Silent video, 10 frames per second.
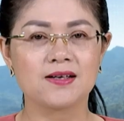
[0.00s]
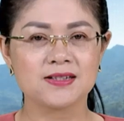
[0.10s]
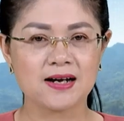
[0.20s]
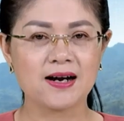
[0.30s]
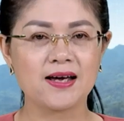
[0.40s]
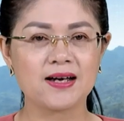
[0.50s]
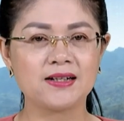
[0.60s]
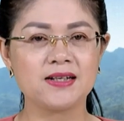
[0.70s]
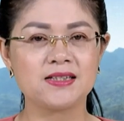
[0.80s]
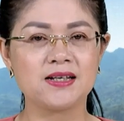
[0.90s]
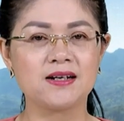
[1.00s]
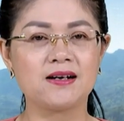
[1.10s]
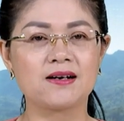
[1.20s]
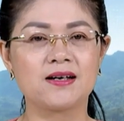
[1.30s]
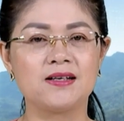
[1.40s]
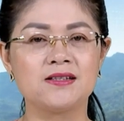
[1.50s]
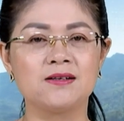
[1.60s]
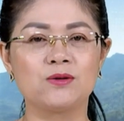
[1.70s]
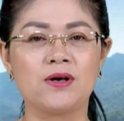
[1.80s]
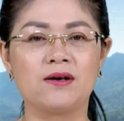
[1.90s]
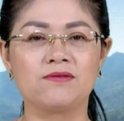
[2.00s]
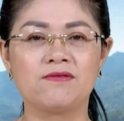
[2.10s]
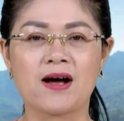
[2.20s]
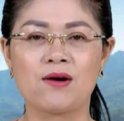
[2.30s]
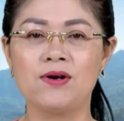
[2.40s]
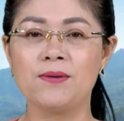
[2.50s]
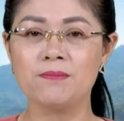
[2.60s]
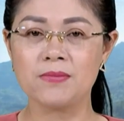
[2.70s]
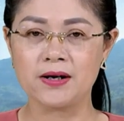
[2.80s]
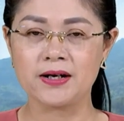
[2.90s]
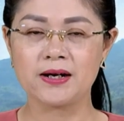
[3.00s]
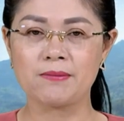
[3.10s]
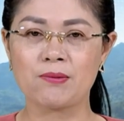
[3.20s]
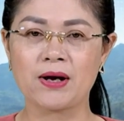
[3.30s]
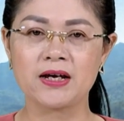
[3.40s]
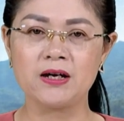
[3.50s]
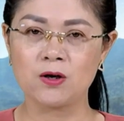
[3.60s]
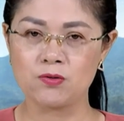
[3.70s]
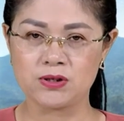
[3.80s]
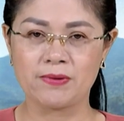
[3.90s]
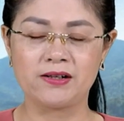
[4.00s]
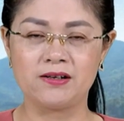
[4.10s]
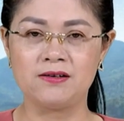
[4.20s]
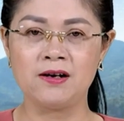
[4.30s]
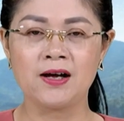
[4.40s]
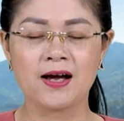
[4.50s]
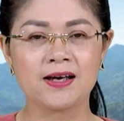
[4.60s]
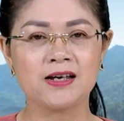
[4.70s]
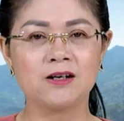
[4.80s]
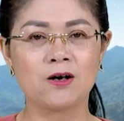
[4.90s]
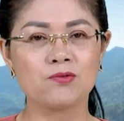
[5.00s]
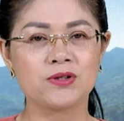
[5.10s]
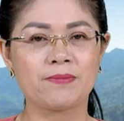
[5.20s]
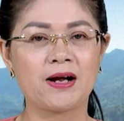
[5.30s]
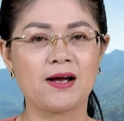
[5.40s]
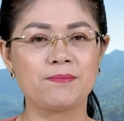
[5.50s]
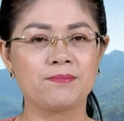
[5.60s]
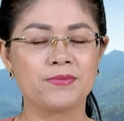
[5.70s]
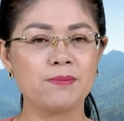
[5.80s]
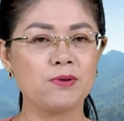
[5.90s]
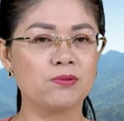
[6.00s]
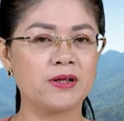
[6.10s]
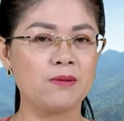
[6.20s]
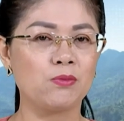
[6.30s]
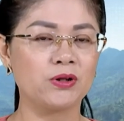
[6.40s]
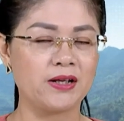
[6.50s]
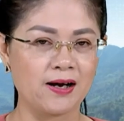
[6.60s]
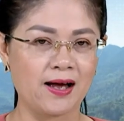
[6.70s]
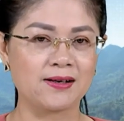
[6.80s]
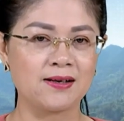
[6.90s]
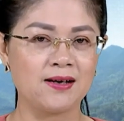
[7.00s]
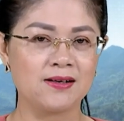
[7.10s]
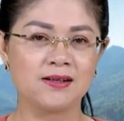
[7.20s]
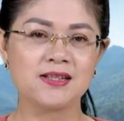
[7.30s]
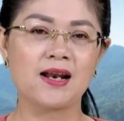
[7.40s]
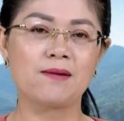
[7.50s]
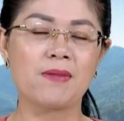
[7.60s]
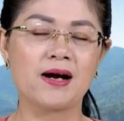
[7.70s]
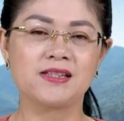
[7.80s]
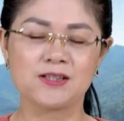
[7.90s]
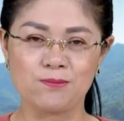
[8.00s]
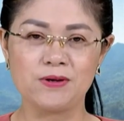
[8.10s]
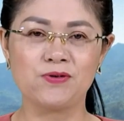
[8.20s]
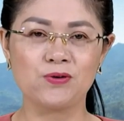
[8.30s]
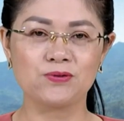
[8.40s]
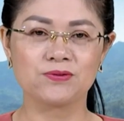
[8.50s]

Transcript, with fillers: Sáng nay, các thí sinh đăng ký dự tuyển vào lớp mười năm học hai nghìn không trăm hai mươi tư hai nghìn không trăm hai mươi lăm tiếp tục thi môn tiếng Anh, thời gian làm bài sáu mươi phút.